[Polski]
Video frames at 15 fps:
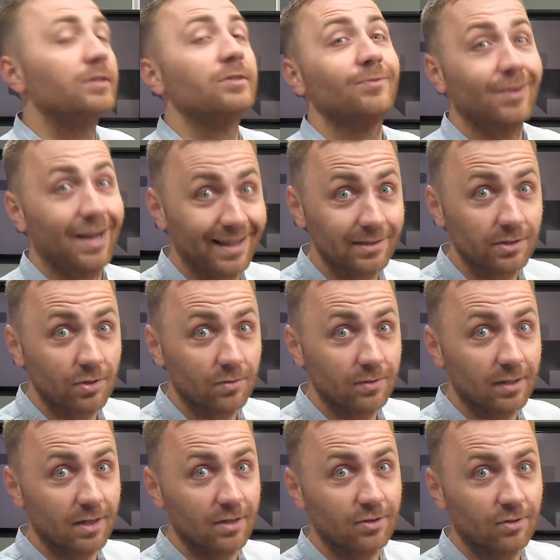z Francją
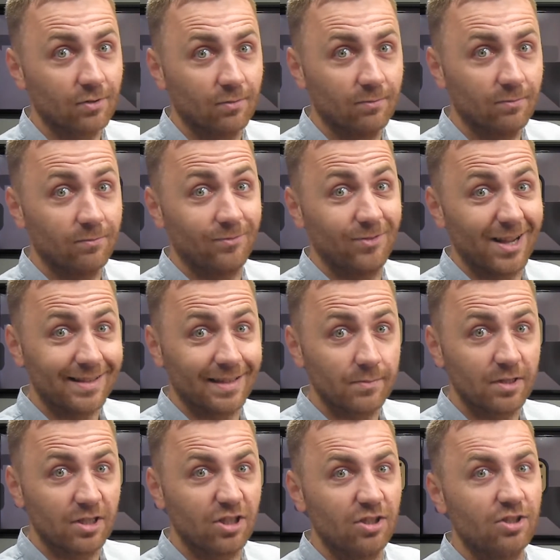zresztą, w wielkim
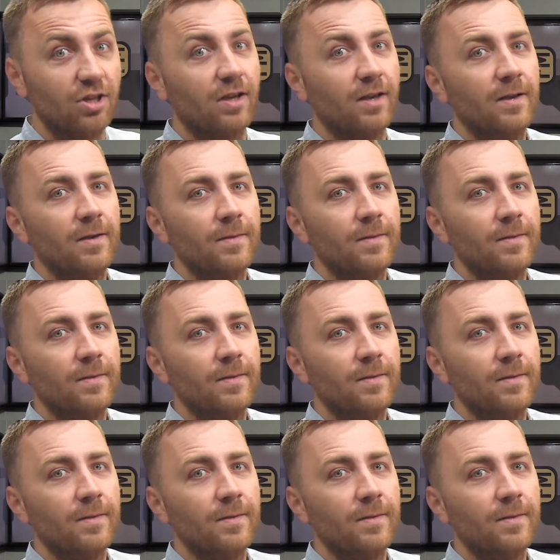hicie